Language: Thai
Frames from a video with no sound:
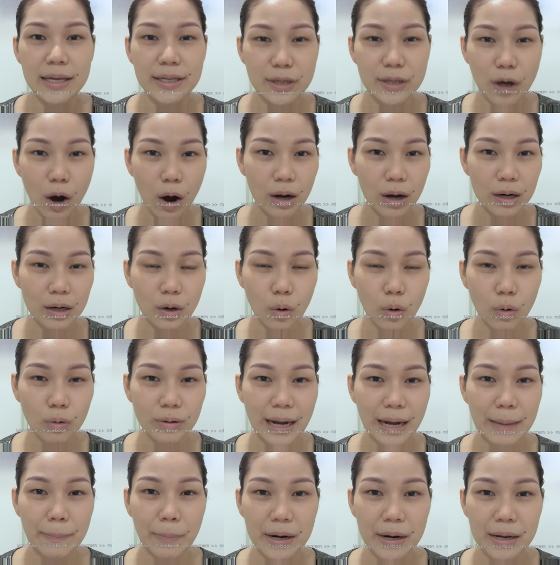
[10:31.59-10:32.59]
เหยาะลง
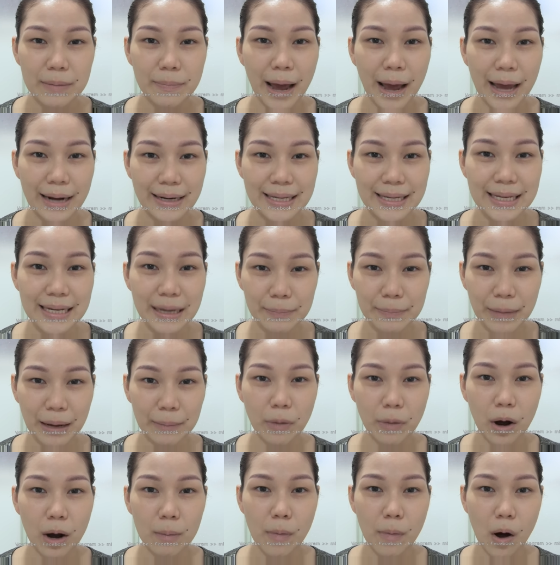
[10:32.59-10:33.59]
ในปริมาณที่กำลั
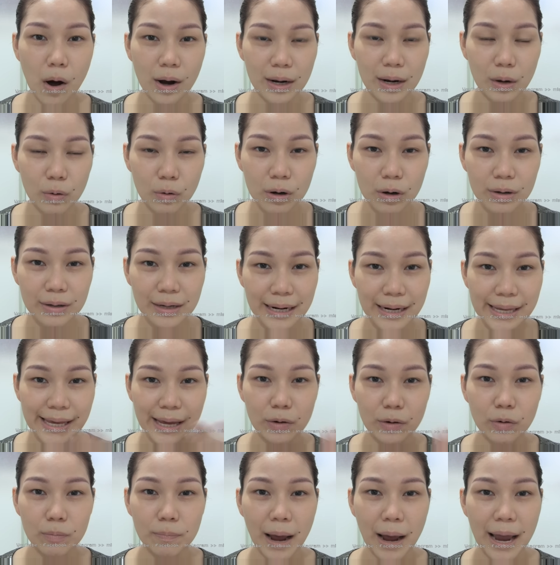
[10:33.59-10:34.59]
งพอเหมาะแล้วก็ลี่
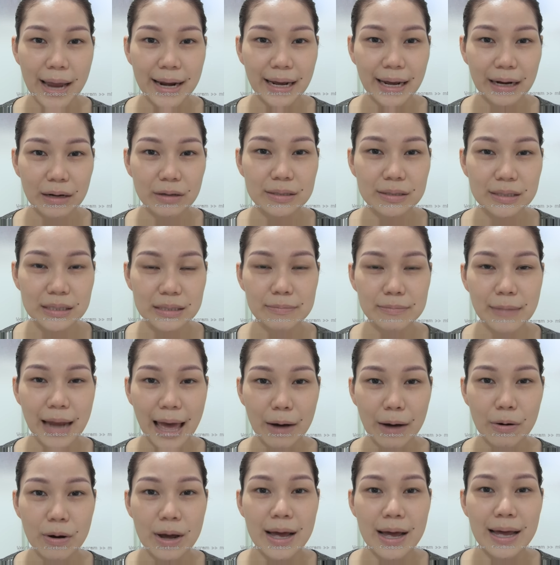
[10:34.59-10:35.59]
ยลงไปนะคะก็ซึม
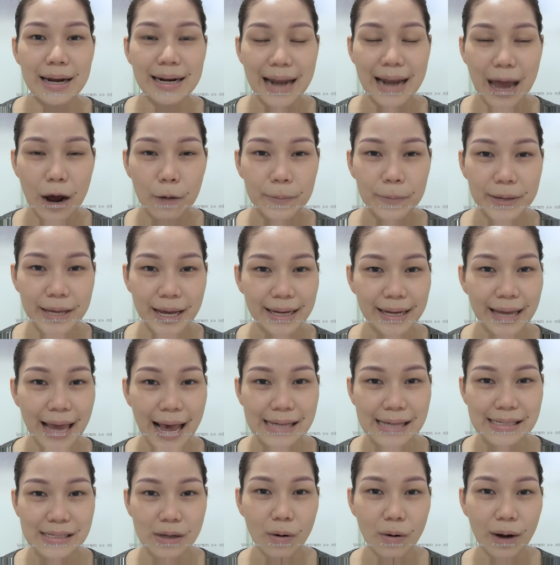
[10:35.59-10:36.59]
แล้วแล้วเพียง
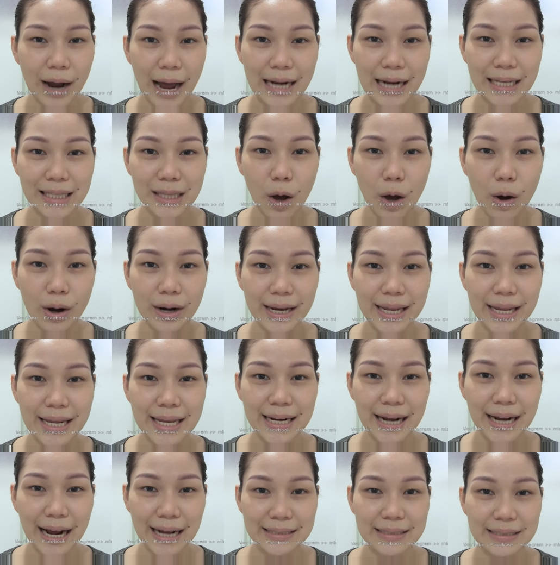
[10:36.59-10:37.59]
แค่ 2 ขั้นตอน
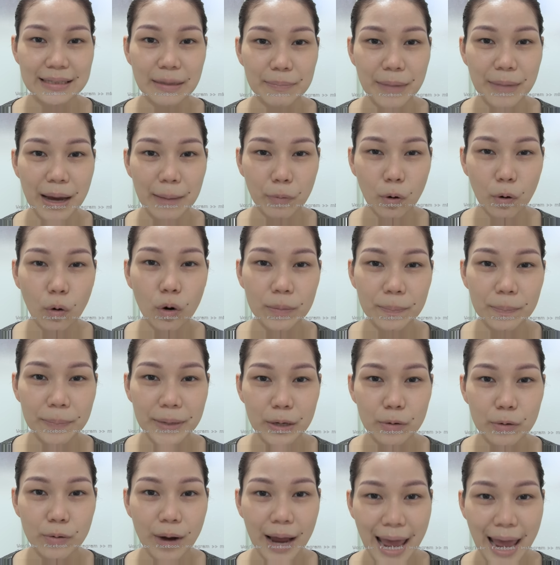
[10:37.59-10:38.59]
นี้นะคะสำหรับคน
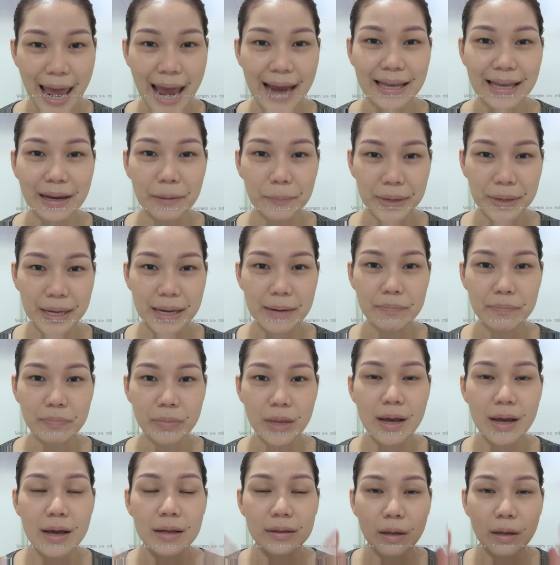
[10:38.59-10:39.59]
ผิวแห้งอย่างพิมพ์
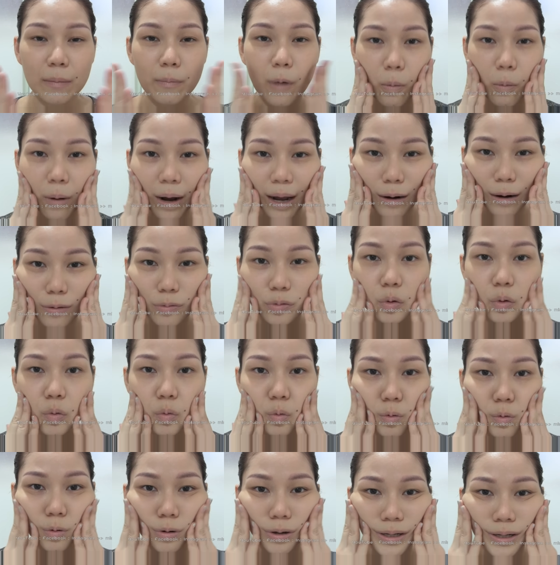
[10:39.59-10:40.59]
ต้องบอกว่าเอาอ
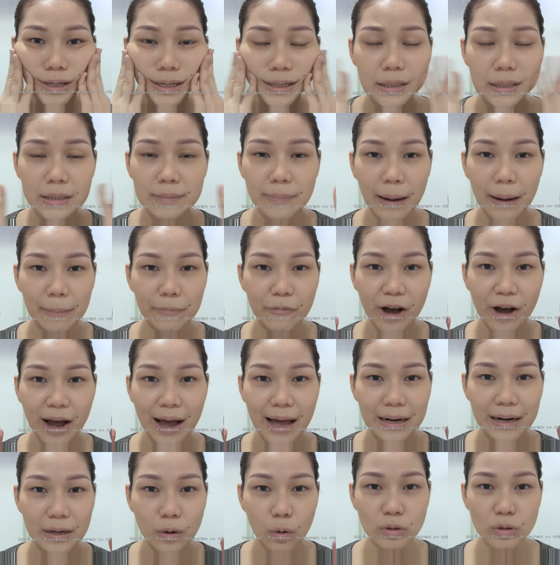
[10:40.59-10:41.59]
ยู่นี่คือแบบว่า
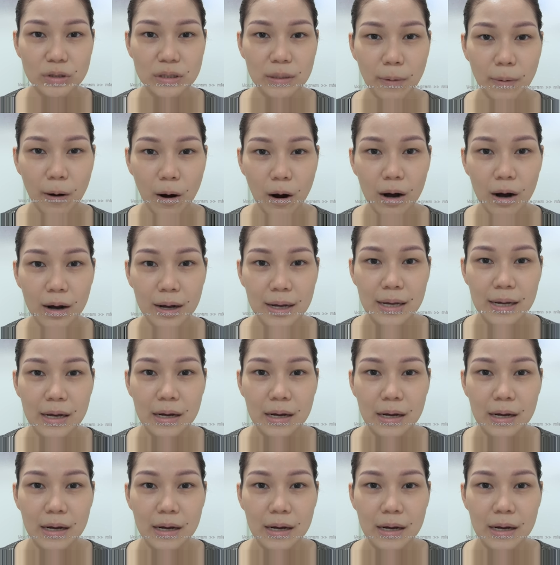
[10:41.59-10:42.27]
ลงเฉพาะ